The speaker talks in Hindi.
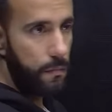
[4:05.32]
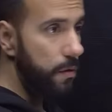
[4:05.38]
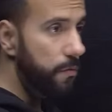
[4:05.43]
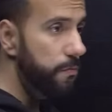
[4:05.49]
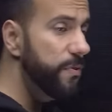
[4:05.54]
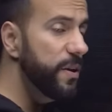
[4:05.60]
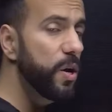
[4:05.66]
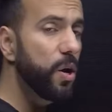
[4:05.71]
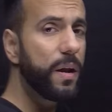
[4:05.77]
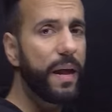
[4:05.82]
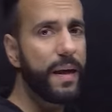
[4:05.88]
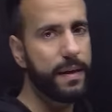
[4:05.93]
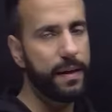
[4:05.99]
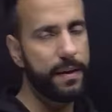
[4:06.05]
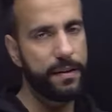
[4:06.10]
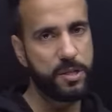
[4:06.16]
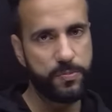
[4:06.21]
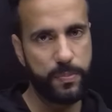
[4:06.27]
वी और आई
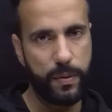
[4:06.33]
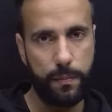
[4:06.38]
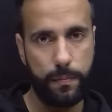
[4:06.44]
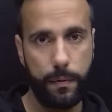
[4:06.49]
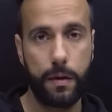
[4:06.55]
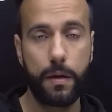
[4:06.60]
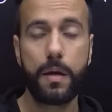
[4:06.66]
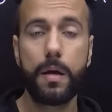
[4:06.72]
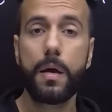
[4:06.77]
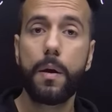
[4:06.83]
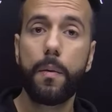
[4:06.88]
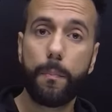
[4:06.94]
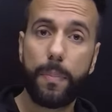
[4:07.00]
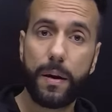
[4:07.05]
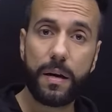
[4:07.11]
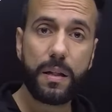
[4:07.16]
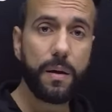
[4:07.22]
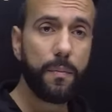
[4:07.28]
के रिस्पेक्ट में
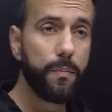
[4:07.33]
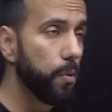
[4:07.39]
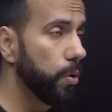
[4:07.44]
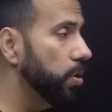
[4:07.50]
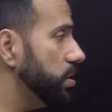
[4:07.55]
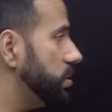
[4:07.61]
बट द मोस्ट